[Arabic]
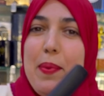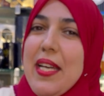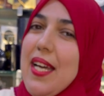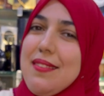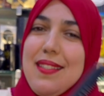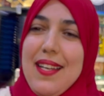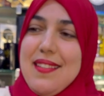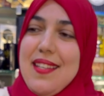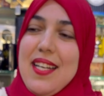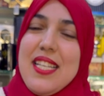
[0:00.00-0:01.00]
باغي قاد
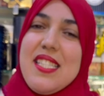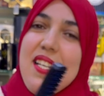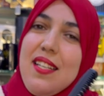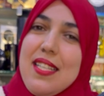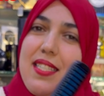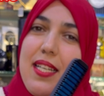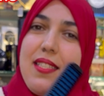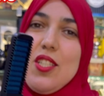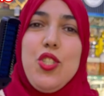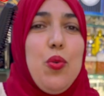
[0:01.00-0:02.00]
يقاد راه كتسخن كتقاد
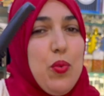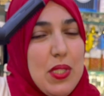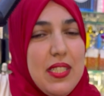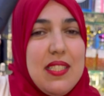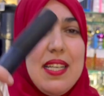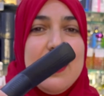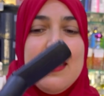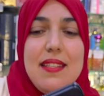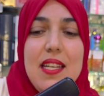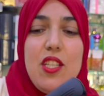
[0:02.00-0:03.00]
داكشي وتقدر تقاد
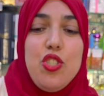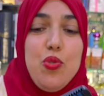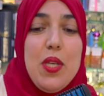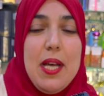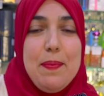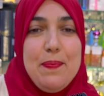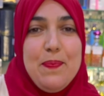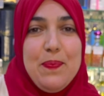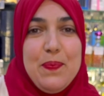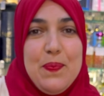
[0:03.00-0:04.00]
للدراري تشويكه
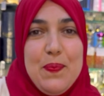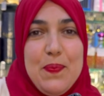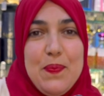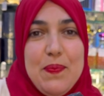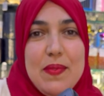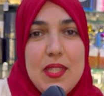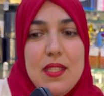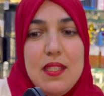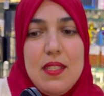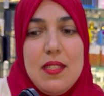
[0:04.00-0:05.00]
هذه واش كتبحال
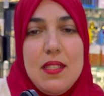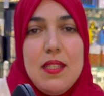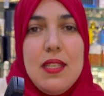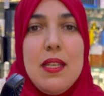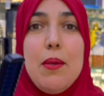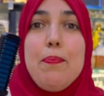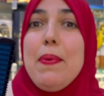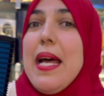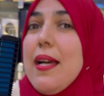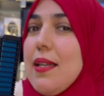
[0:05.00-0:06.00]
السوشو بحال شكل بريصه
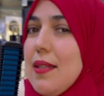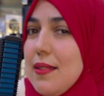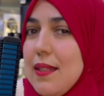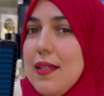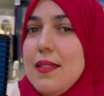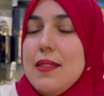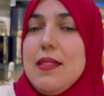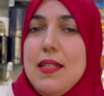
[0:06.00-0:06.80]
بلاك بلاك آه.